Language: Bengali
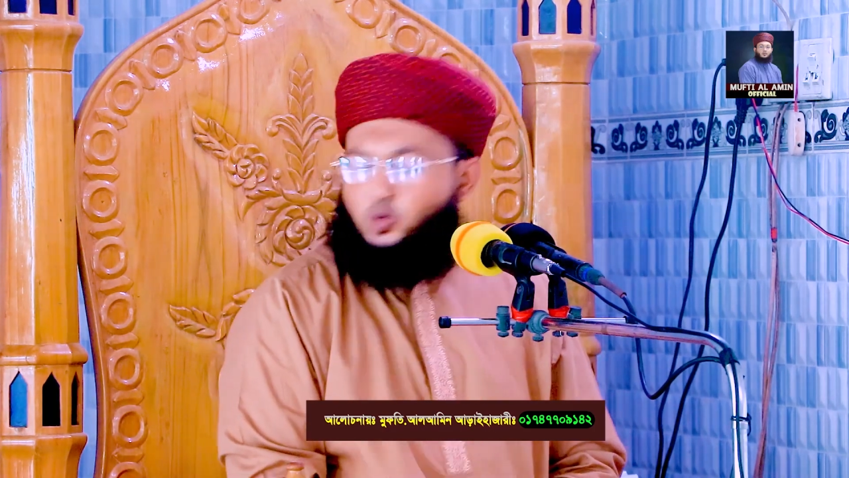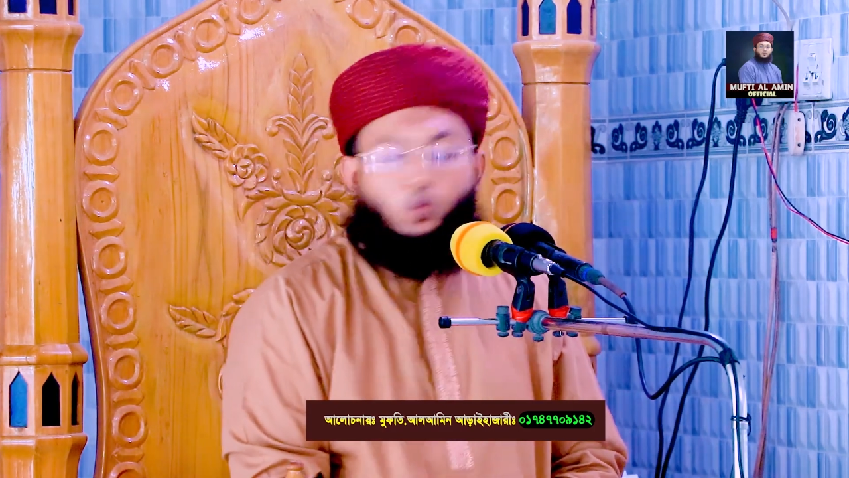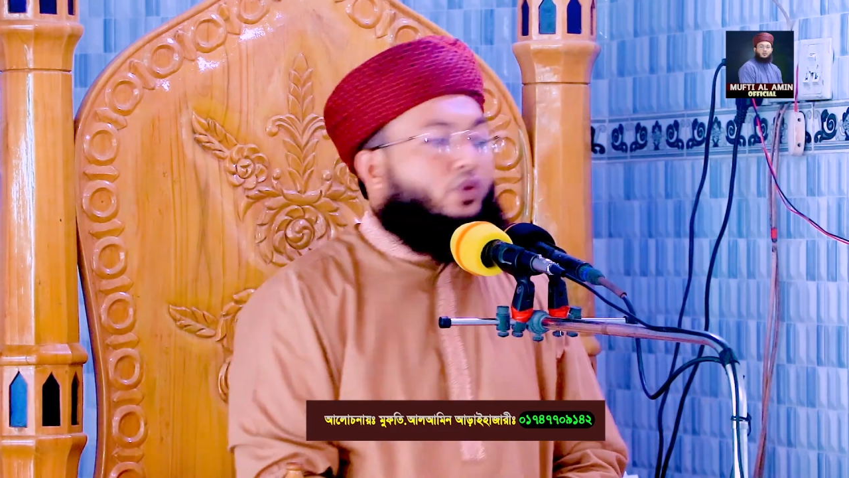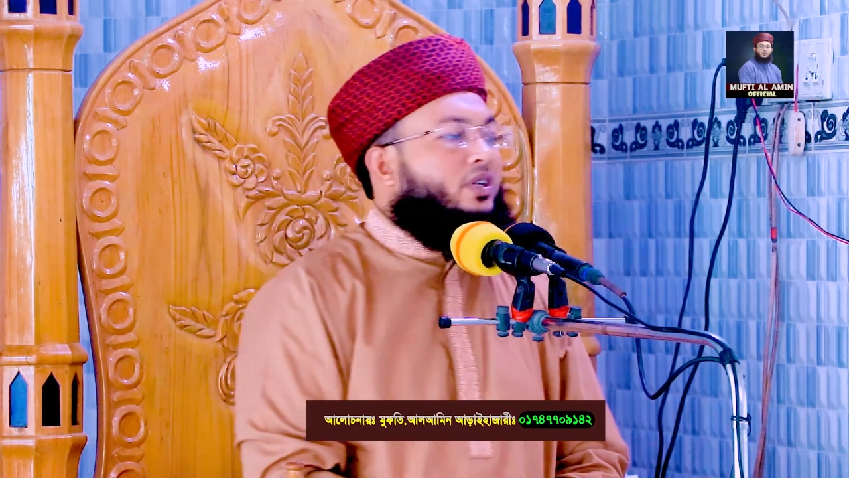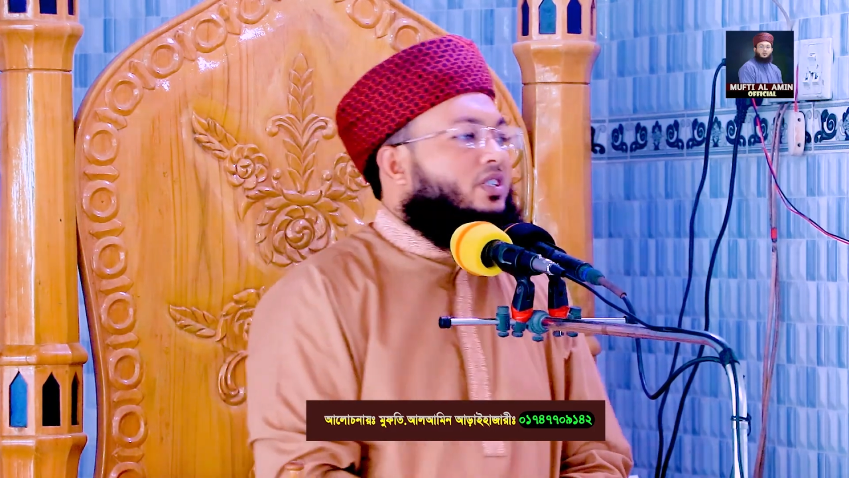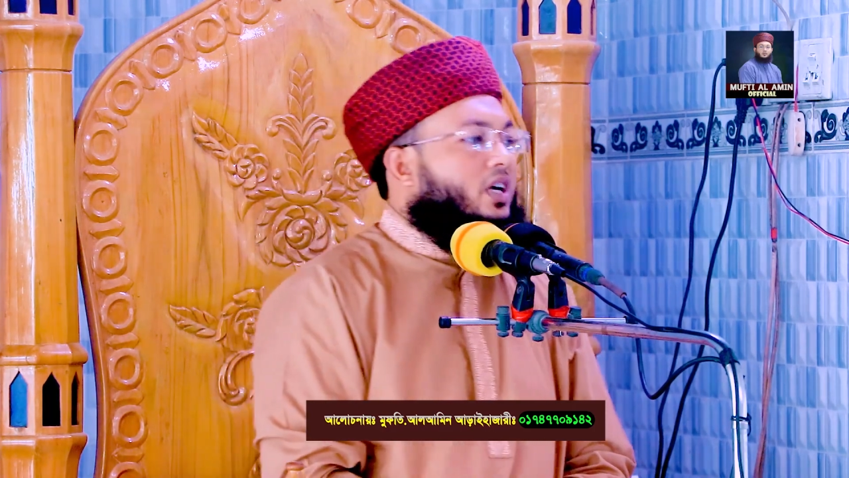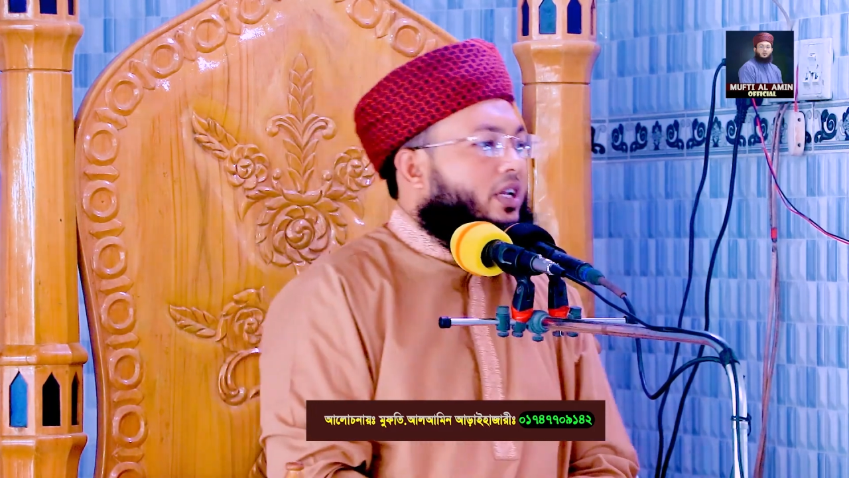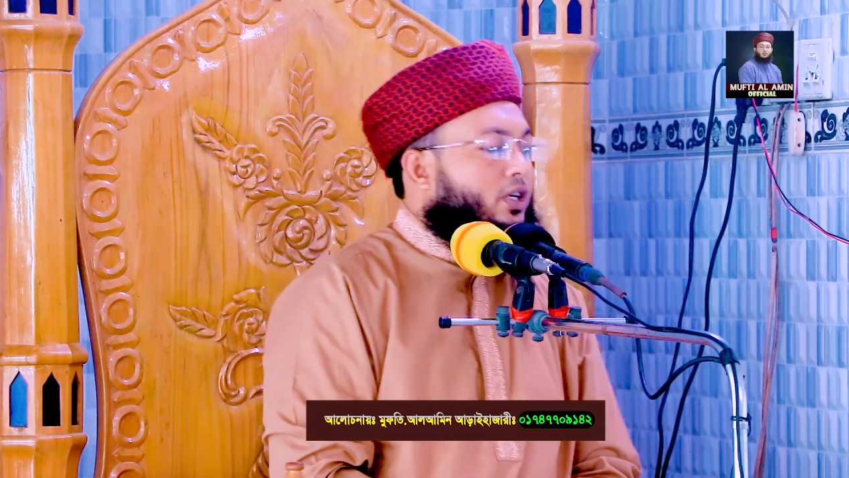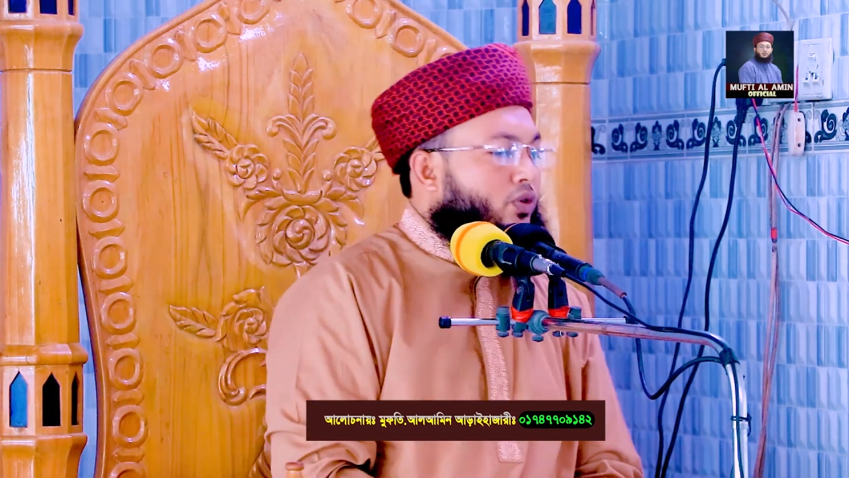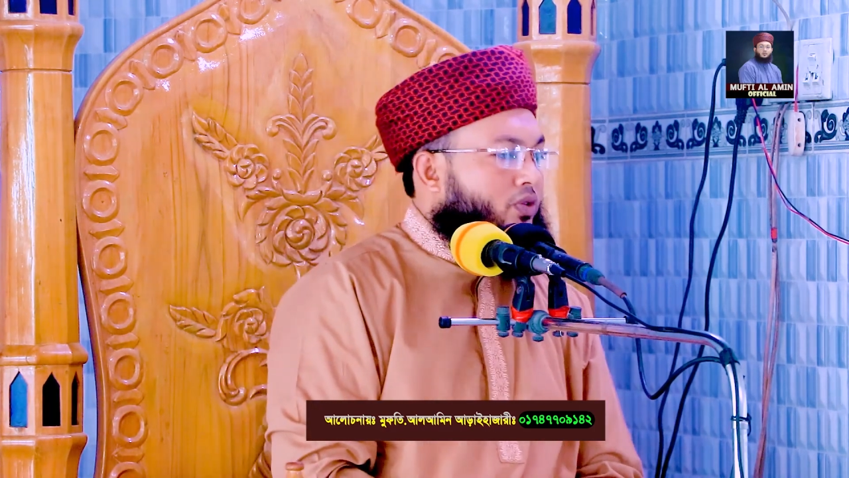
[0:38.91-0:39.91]
কোর্টে
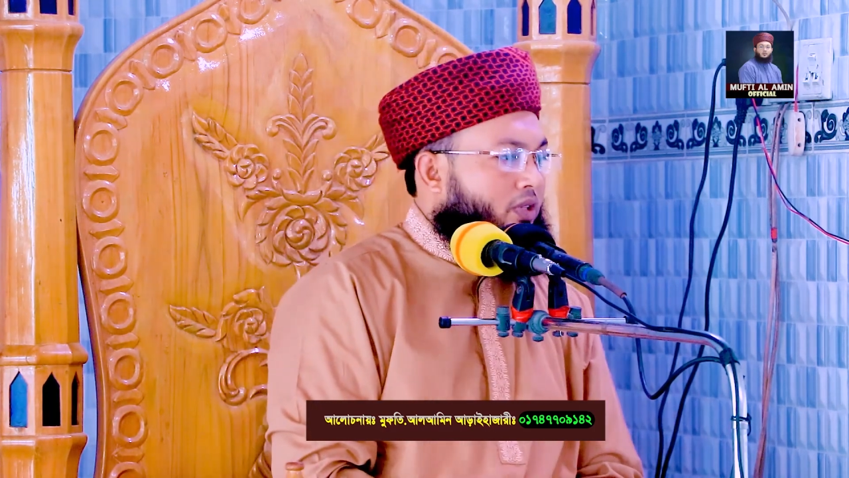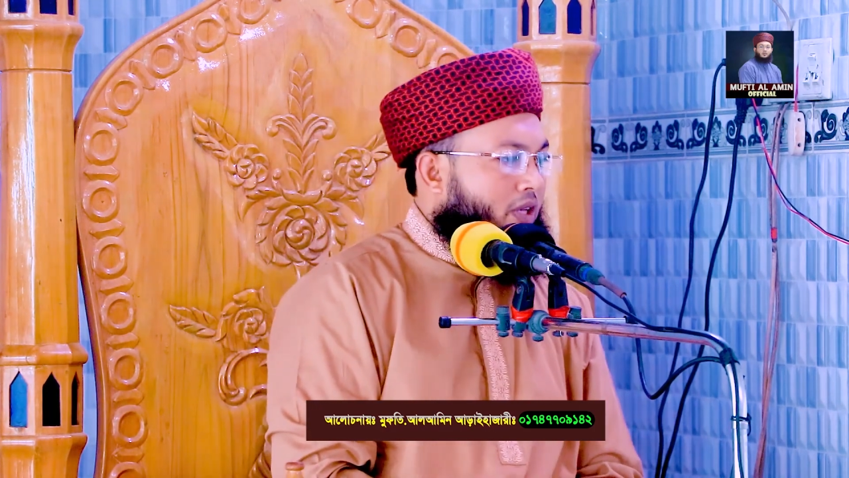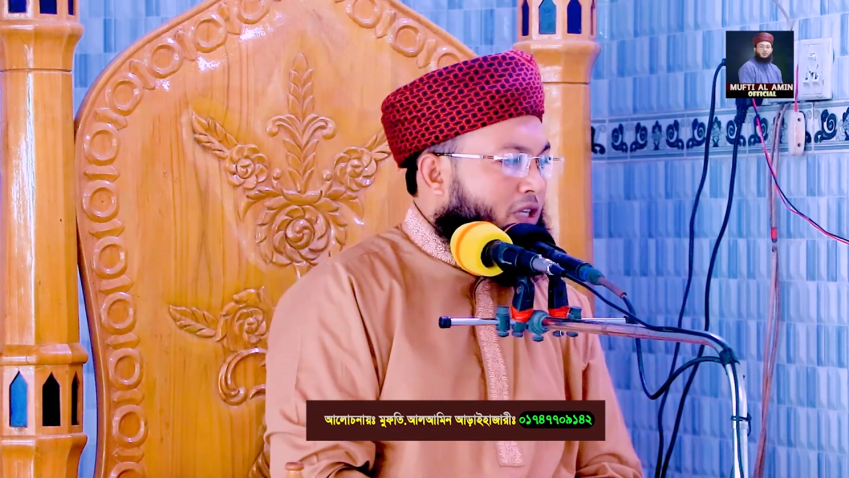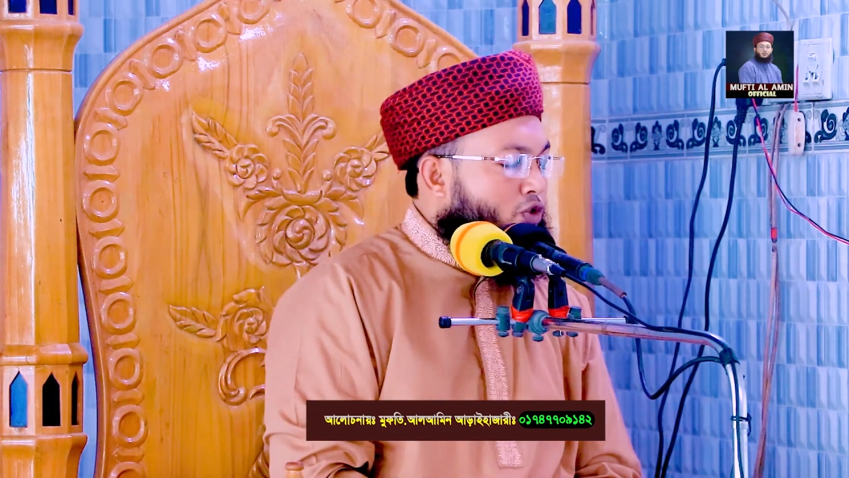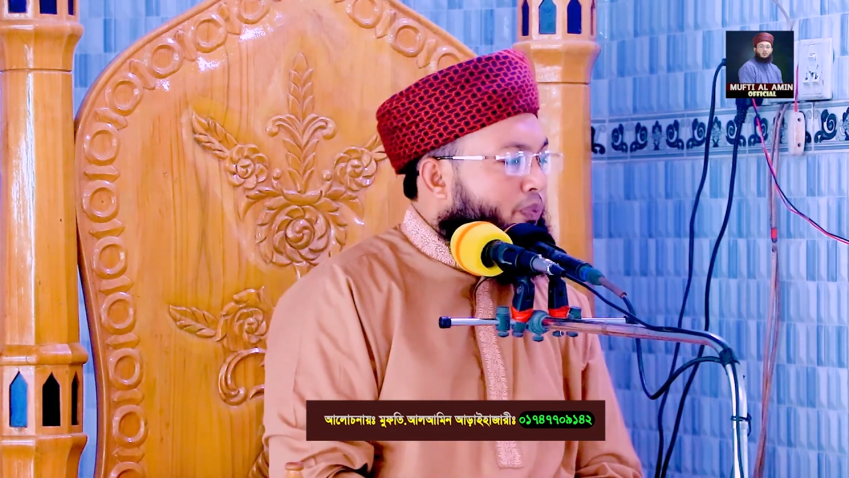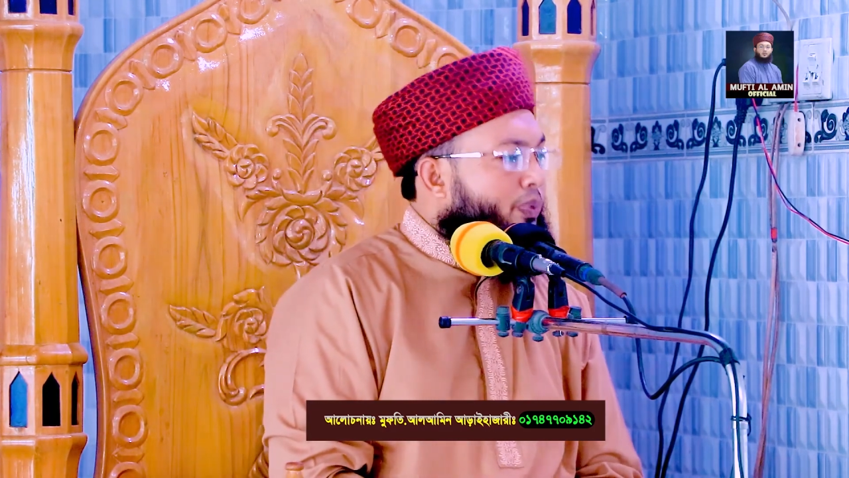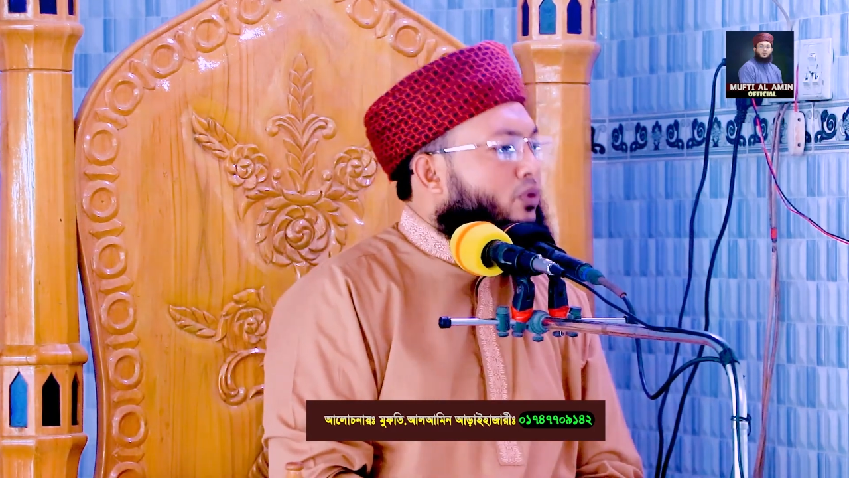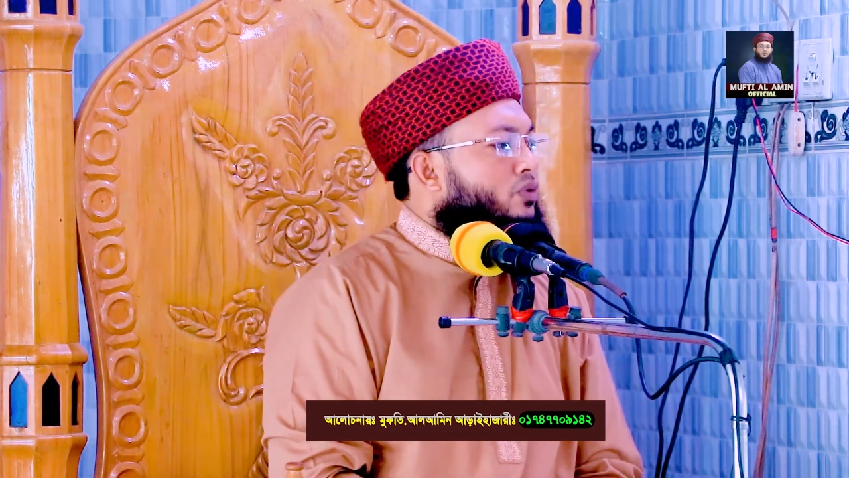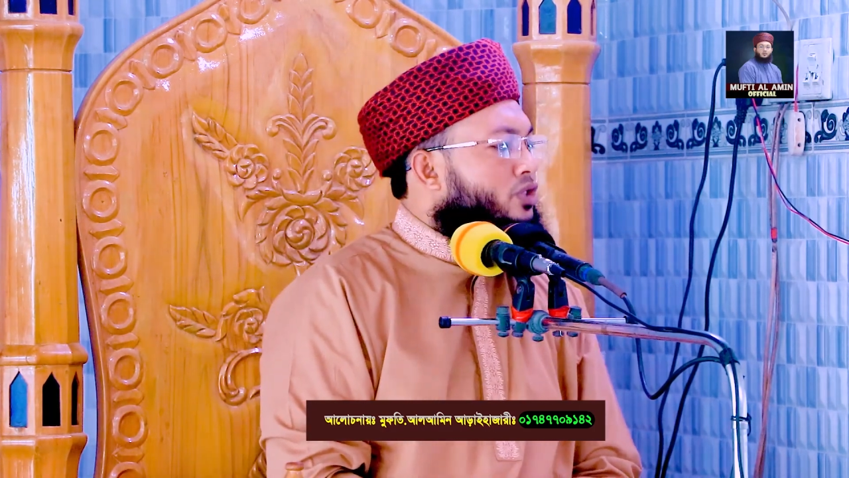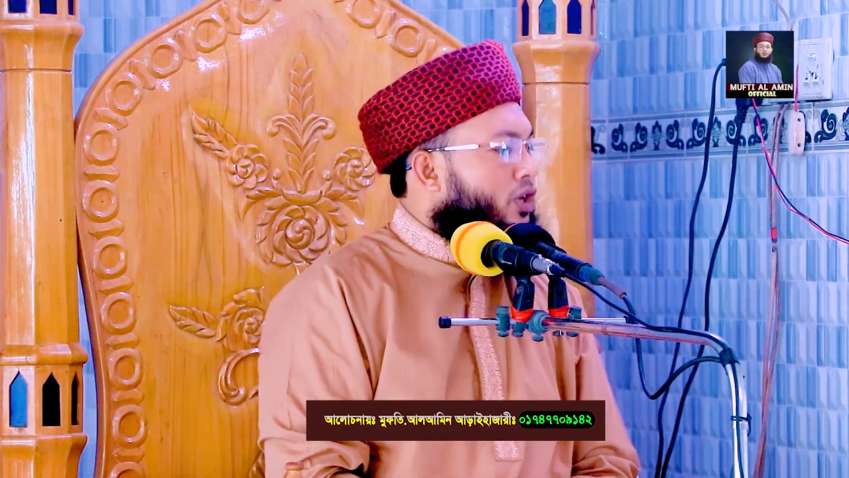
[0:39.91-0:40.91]
চাকরি করতেন একজন
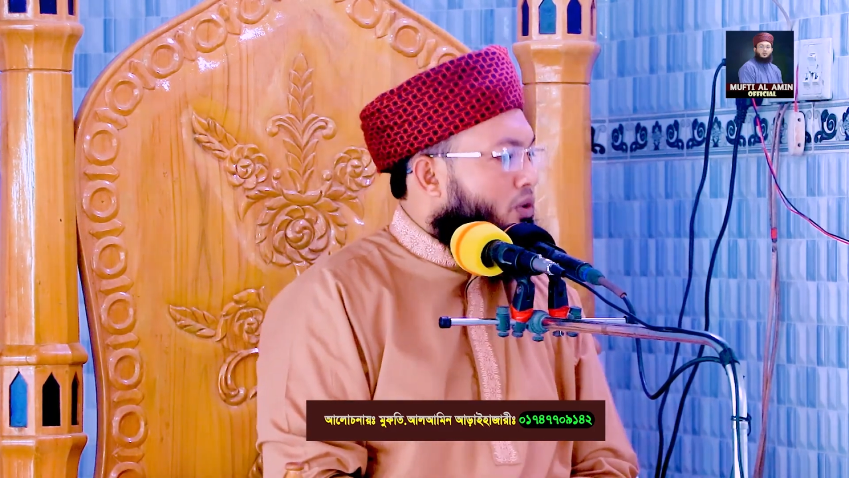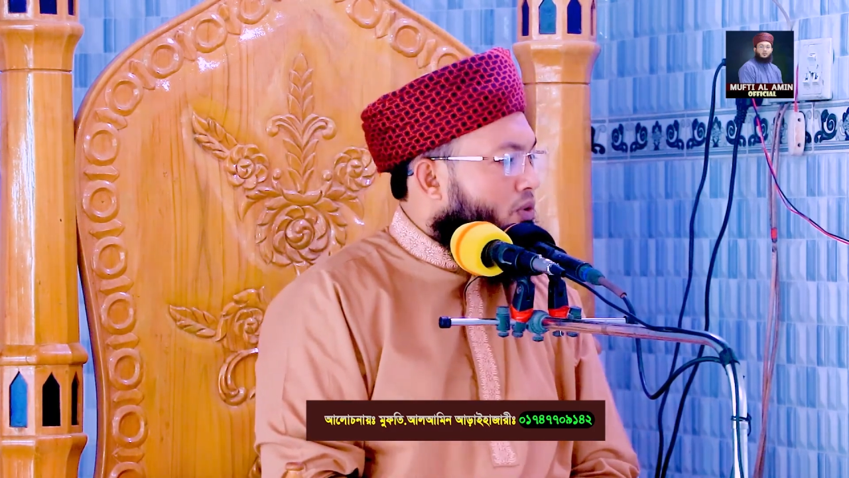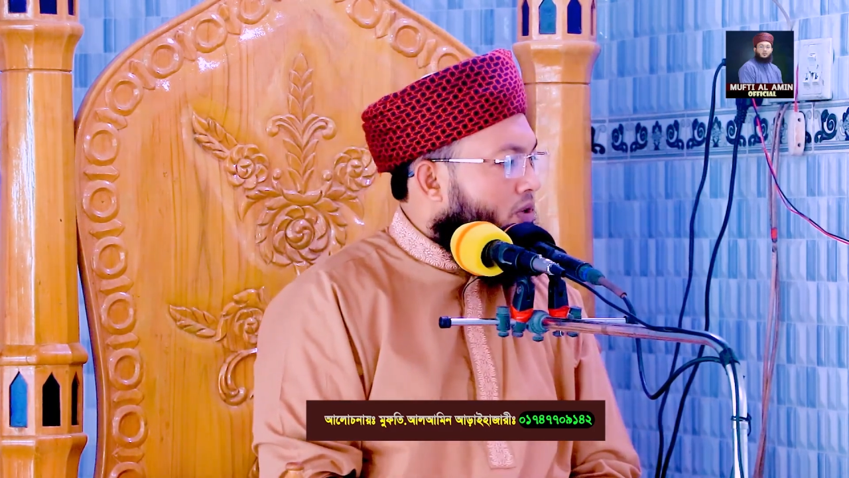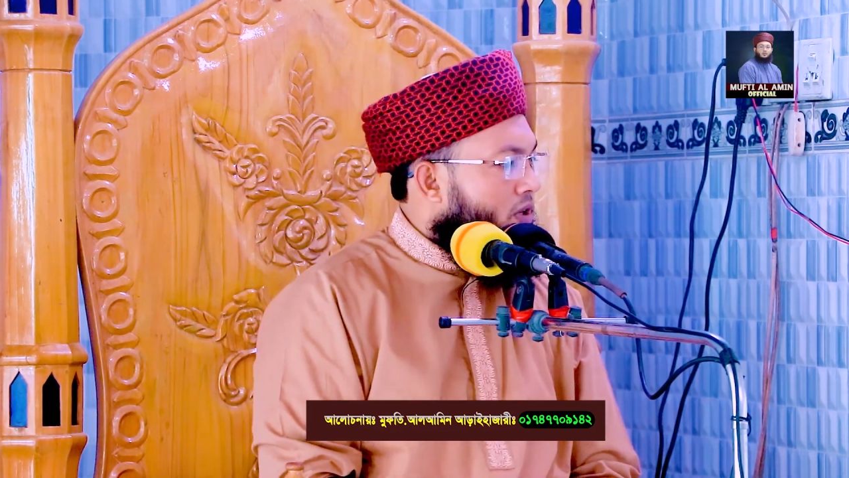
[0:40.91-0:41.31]
পিউন ছিল